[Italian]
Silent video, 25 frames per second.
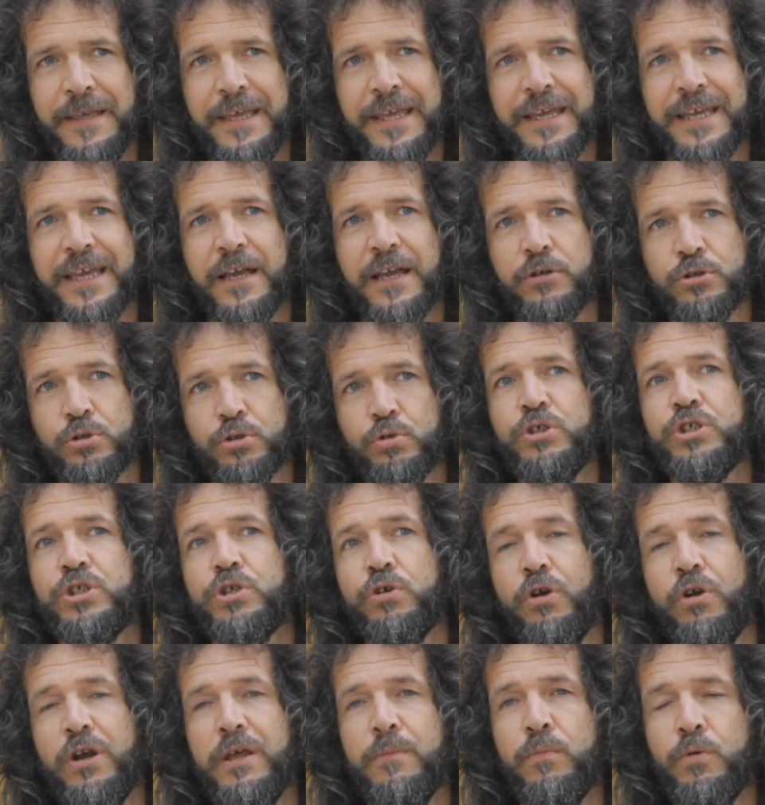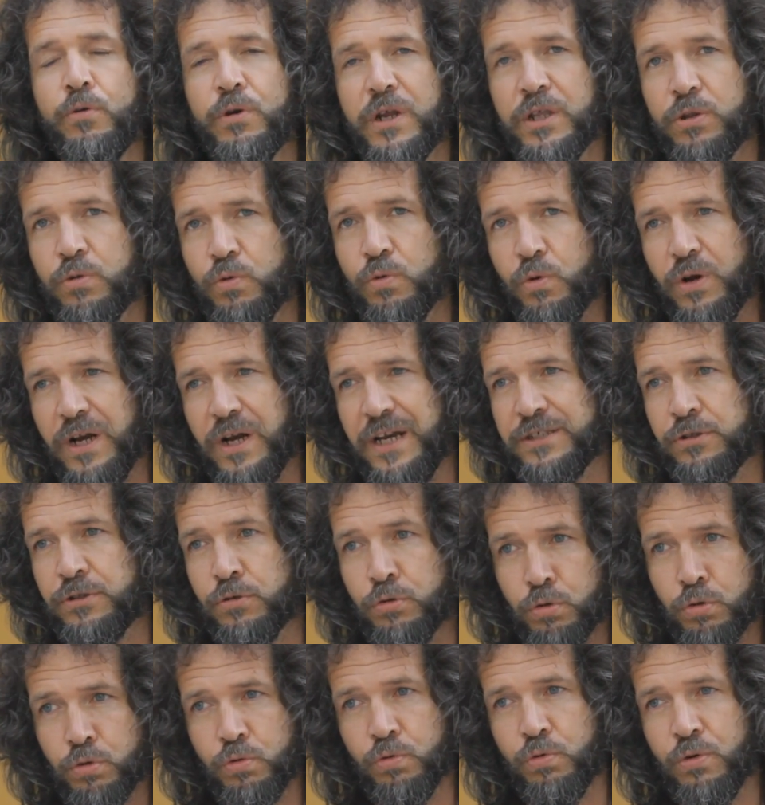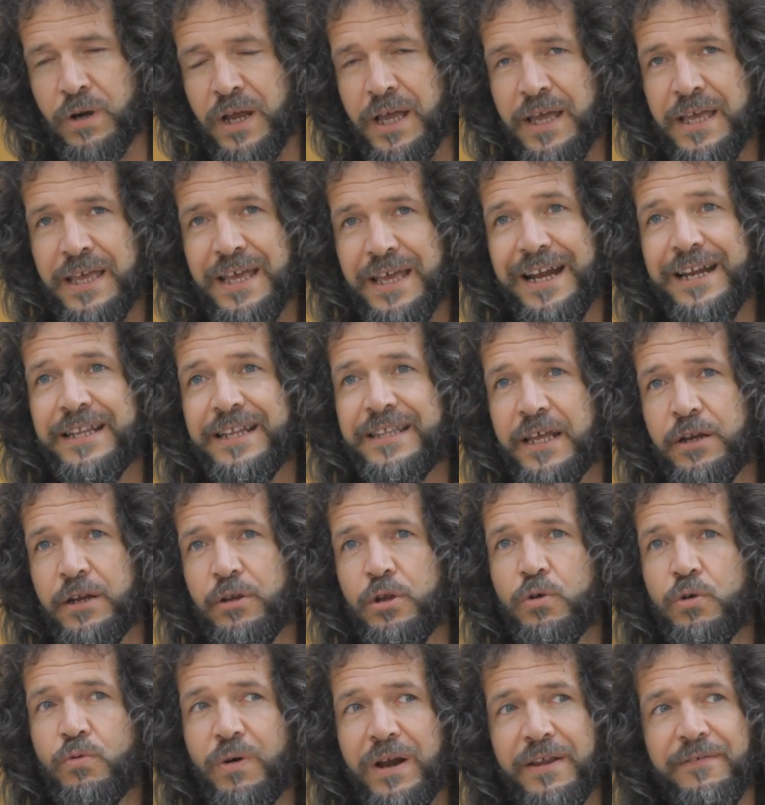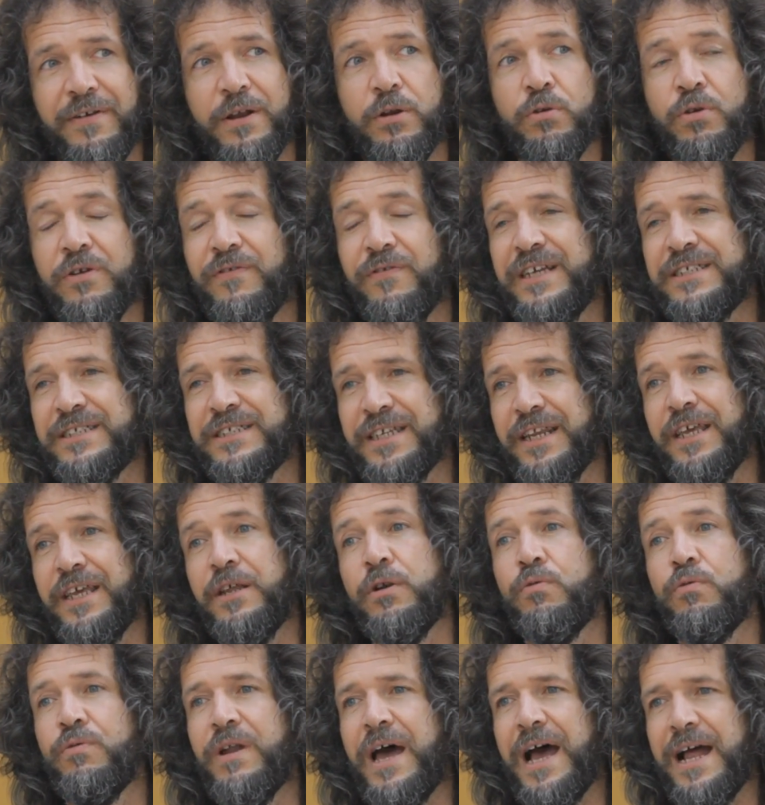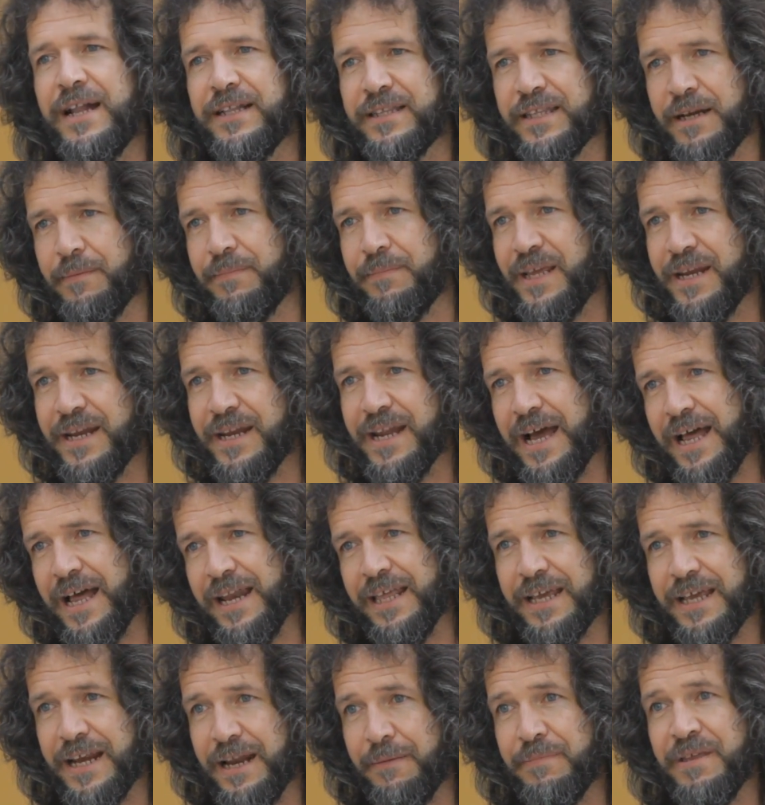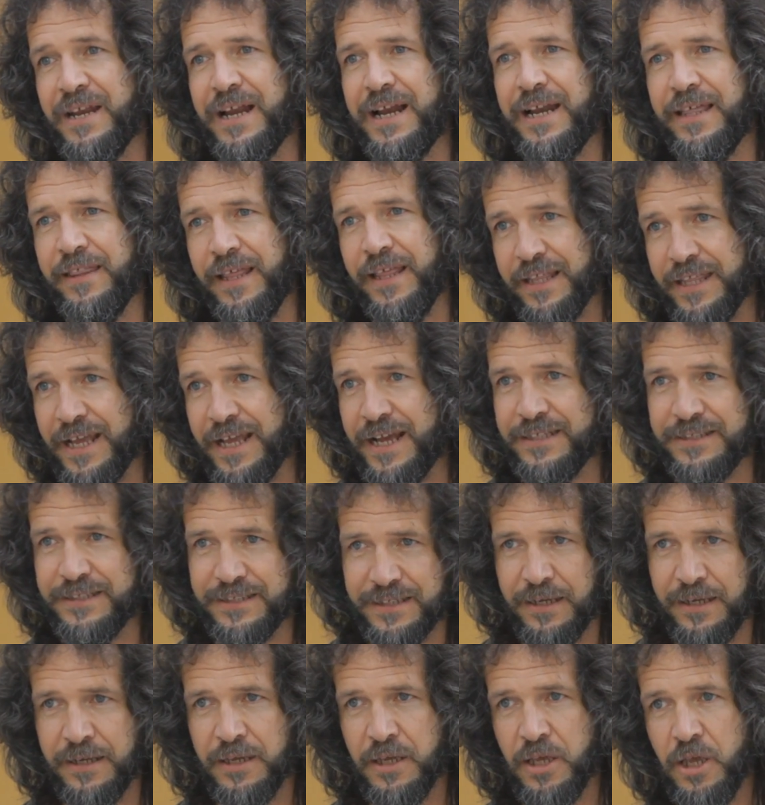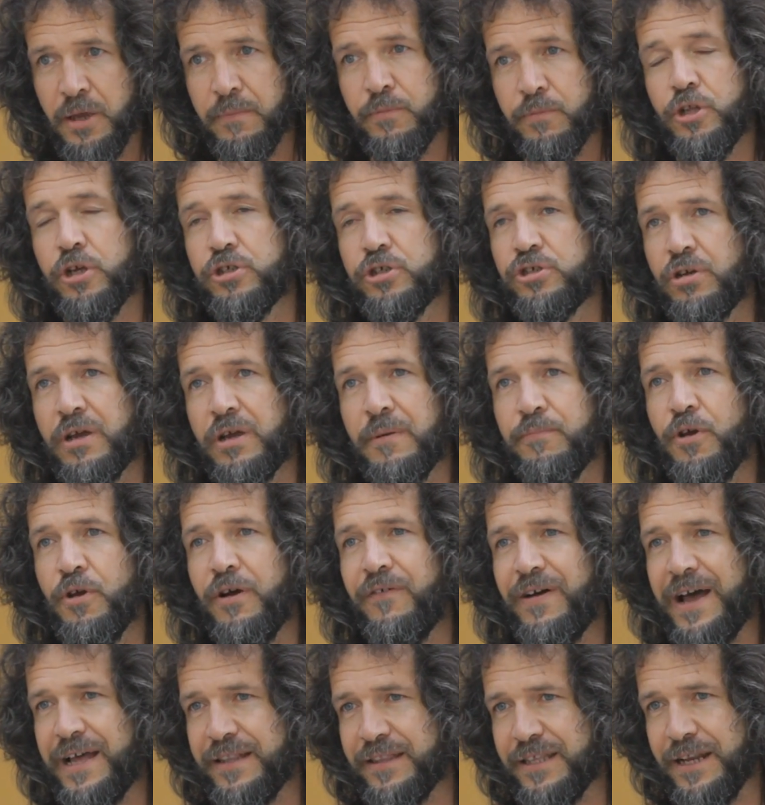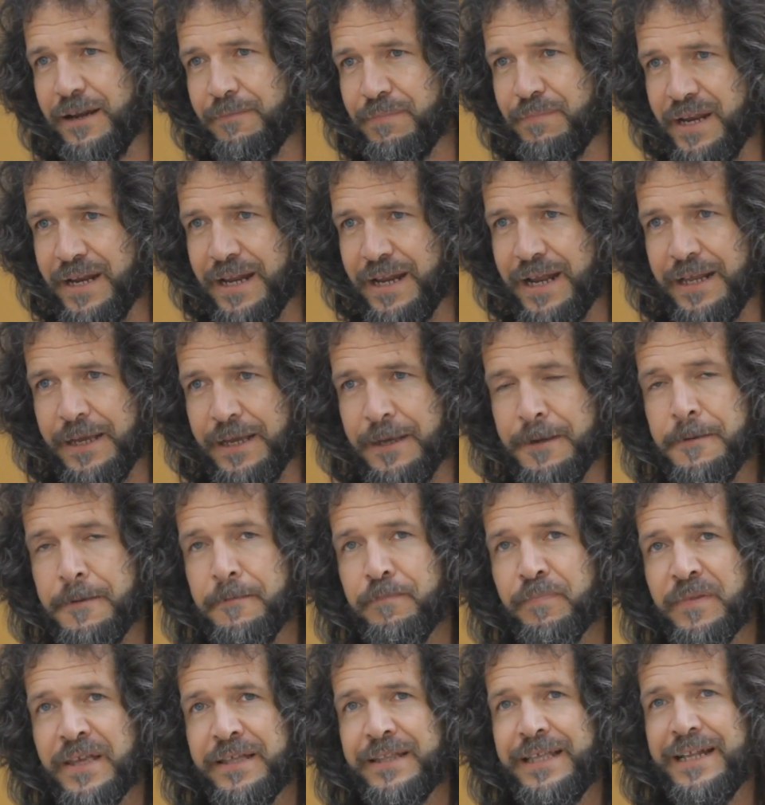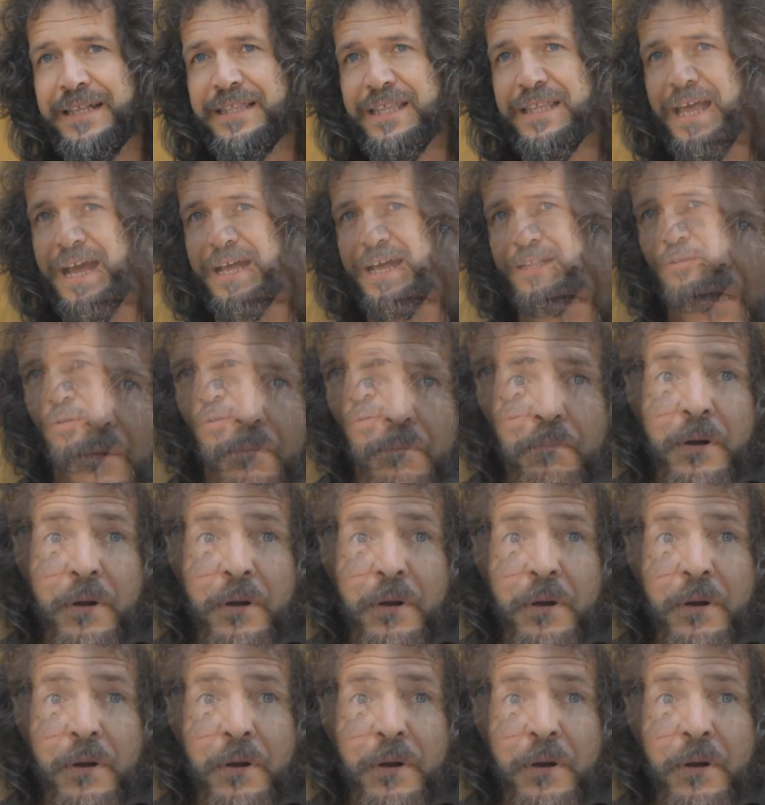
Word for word: che costruiscono le murature, la struttura all'interno del quale lui va a inserire un'altra biennale che è la biennale della danza, piuttosto che più avanti la biennale del teatro.